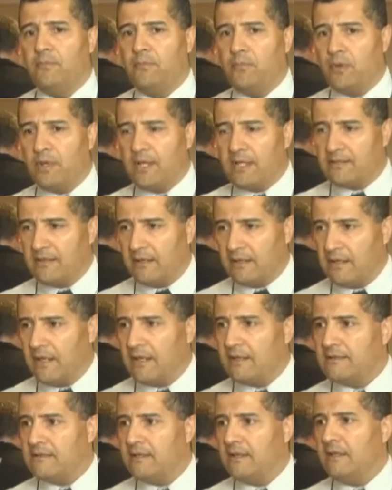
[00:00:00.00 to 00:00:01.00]
puede
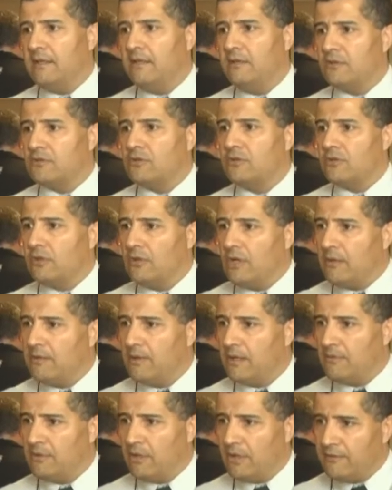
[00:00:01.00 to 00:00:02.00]
acercarse y nosotros les
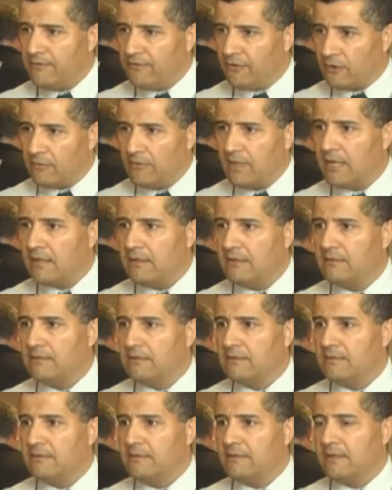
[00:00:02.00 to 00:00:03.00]
vamos a informar
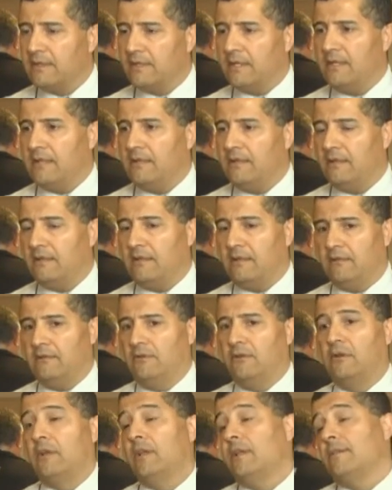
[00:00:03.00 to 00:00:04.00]
este, lo que